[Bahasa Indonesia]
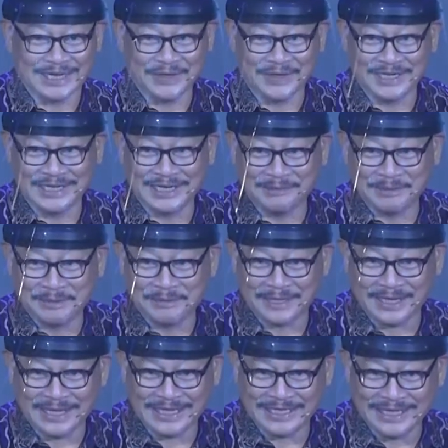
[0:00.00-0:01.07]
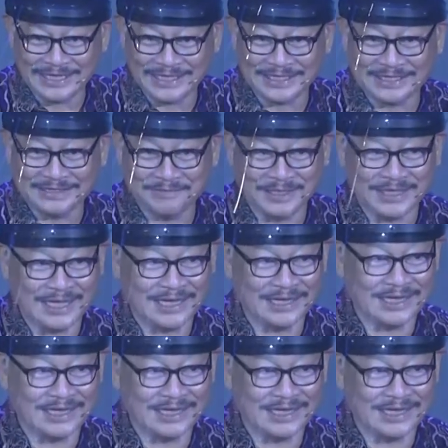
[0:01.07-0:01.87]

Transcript: kalau Anda bawa gadget, berarti